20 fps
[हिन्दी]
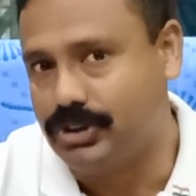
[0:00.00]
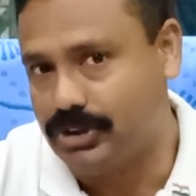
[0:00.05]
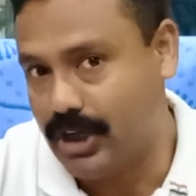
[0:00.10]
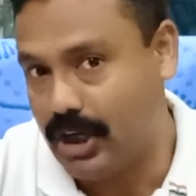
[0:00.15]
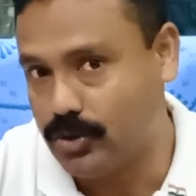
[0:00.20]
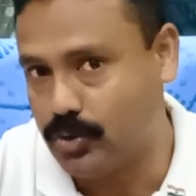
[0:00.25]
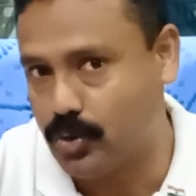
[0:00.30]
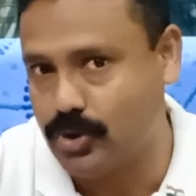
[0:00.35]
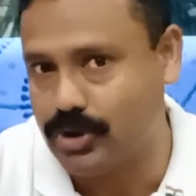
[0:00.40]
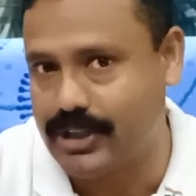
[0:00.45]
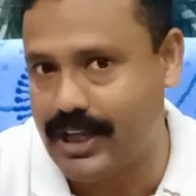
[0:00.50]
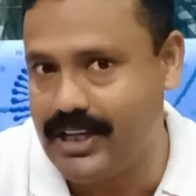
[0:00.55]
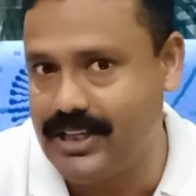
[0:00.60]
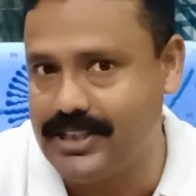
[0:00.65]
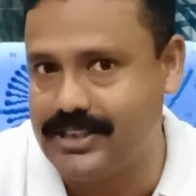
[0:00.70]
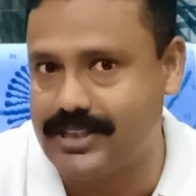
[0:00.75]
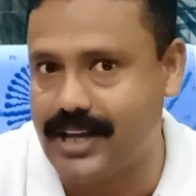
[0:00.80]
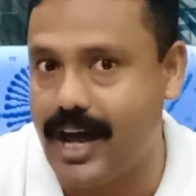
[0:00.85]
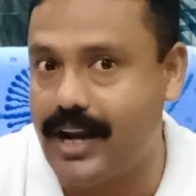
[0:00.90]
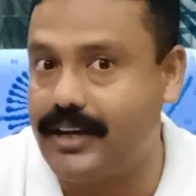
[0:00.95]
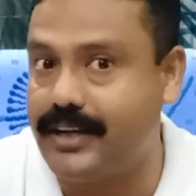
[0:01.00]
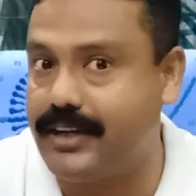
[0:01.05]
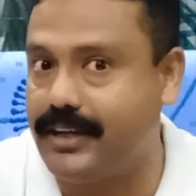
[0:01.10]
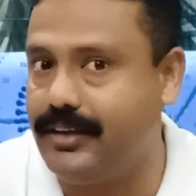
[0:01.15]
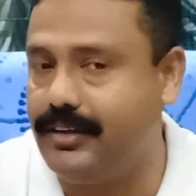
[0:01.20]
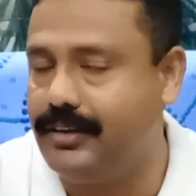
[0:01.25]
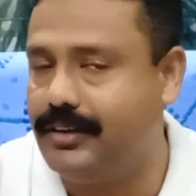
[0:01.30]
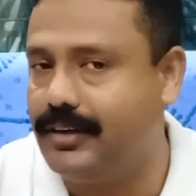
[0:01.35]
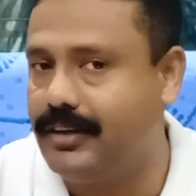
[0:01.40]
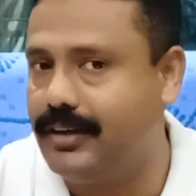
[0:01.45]
या तो 23 साल
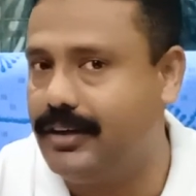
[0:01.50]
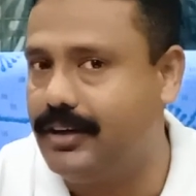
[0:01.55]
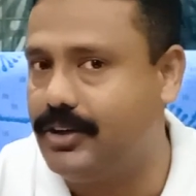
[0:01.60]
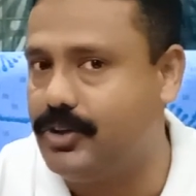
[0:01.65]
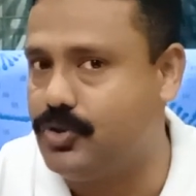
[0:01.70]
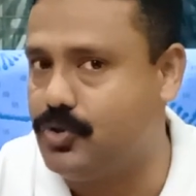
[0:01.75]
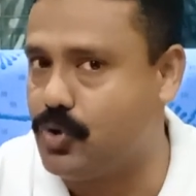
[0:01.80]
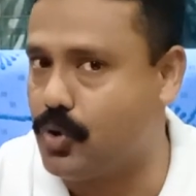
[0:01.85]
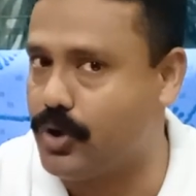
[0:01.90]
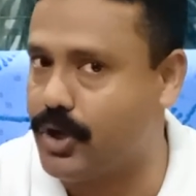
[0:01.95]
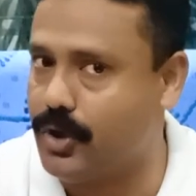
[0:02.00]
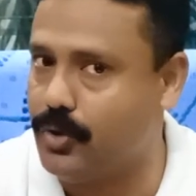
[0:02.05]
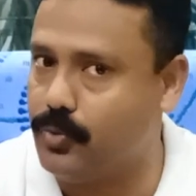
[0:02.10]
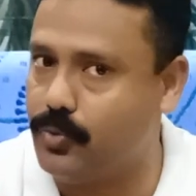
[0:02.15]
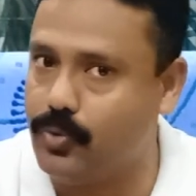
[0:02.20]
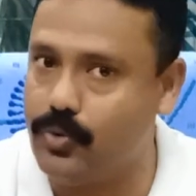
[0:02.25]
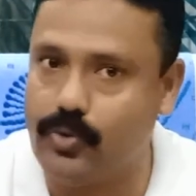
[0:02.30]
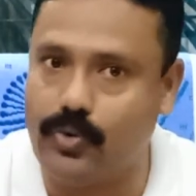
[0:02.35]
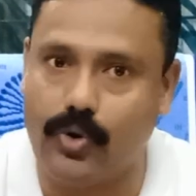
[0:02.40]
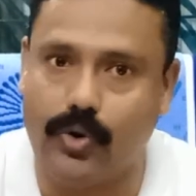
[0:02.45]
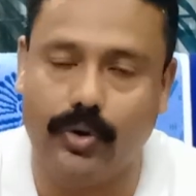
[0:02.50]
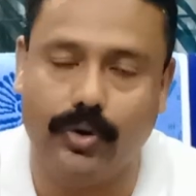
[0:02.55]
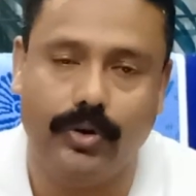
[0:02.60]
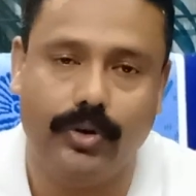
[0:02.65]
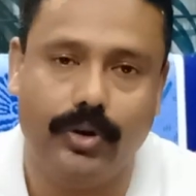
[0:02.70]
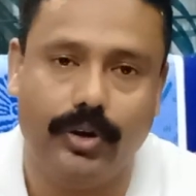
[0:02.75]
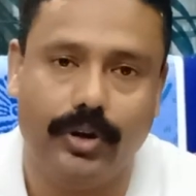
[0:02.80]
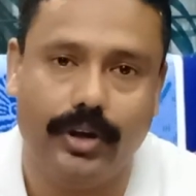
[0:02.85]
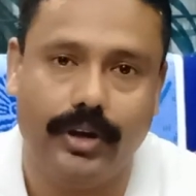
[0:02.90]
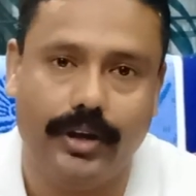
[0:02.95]
की जो कि उनको
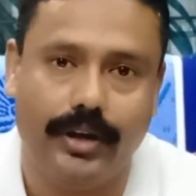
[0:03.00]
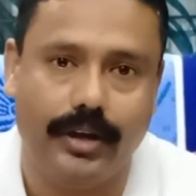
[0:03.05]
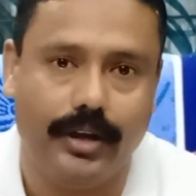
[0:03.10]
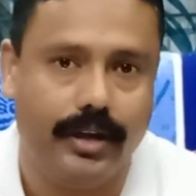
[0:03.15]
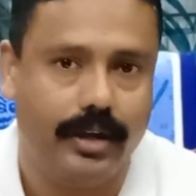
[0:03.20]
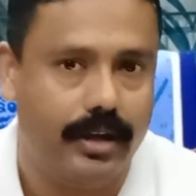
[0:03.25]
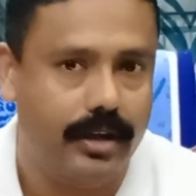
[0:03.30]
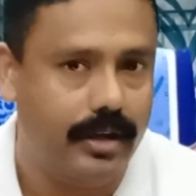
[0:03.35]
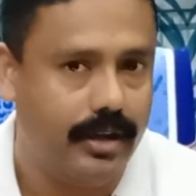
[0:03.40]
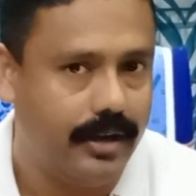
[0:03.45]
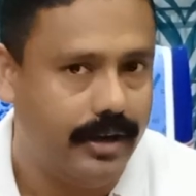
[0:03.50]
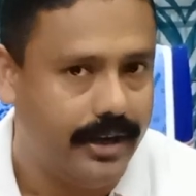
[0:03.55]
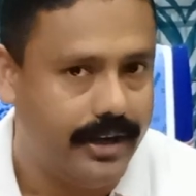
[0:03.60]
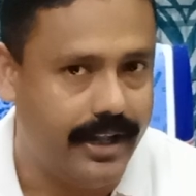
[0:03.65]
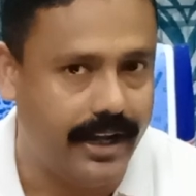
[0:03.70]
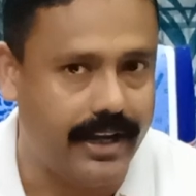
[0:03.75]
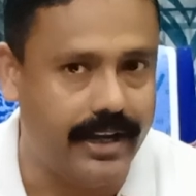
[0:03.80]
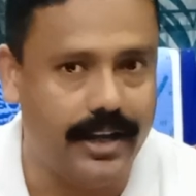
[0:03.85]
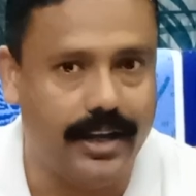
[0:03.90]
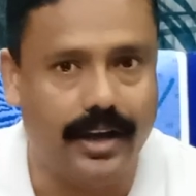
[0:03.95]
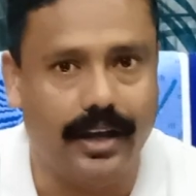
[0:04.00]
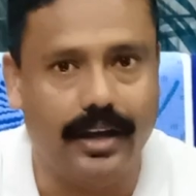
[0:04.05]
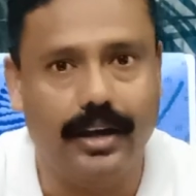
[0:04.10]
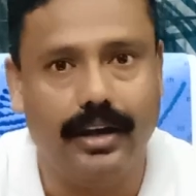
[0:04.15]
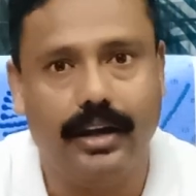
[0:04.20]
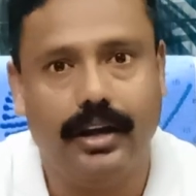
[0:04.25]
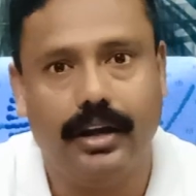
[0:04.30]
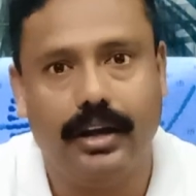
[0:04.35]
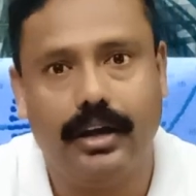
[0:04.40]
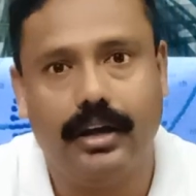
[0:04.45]

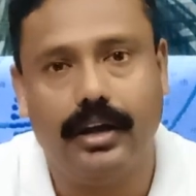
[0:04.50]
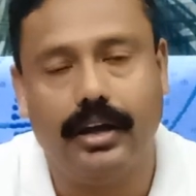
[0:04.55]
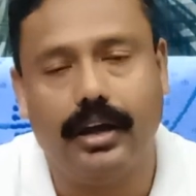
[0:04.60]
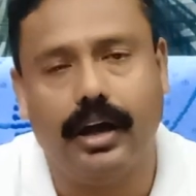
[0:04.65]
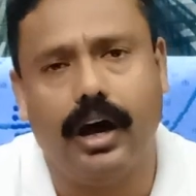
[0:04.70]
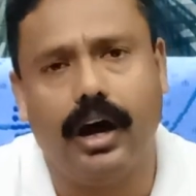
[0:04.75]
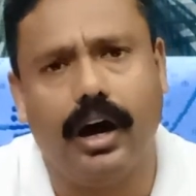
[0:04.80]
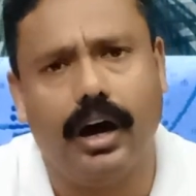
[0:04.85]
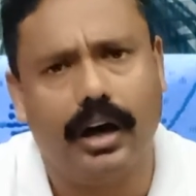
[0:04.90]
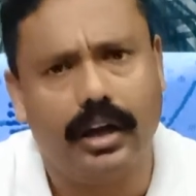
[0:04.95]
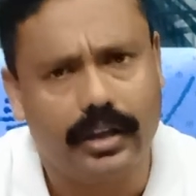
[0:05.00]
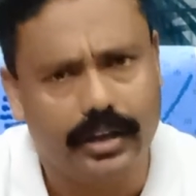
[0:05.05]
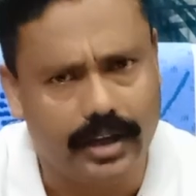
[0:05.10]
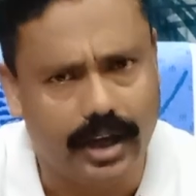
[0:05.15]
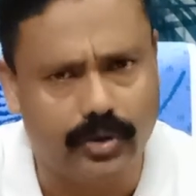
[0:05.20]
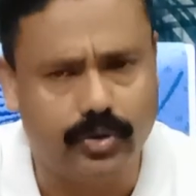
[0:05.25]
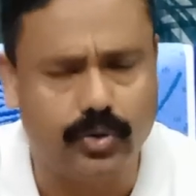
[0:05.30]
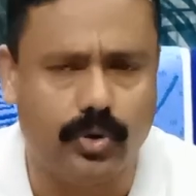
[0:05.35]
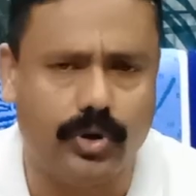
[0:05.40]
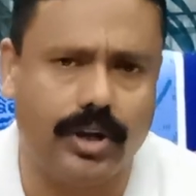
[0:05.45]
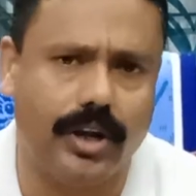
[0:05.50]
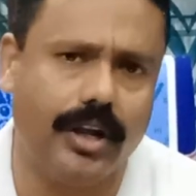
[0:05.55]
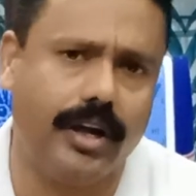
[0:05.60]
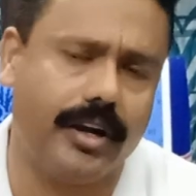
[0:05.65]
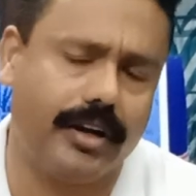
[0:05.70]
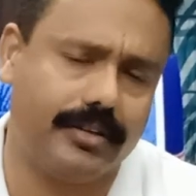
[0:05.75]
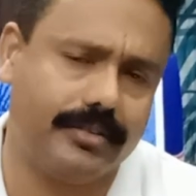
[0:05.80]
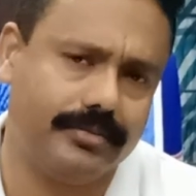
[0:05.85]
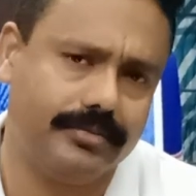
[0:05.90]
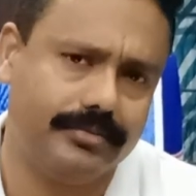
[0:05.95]
टेक्निकल या तो
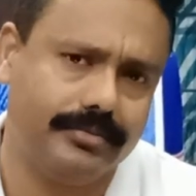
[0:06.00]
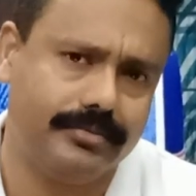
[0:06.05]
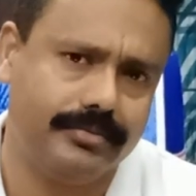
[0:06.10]
क्लर्क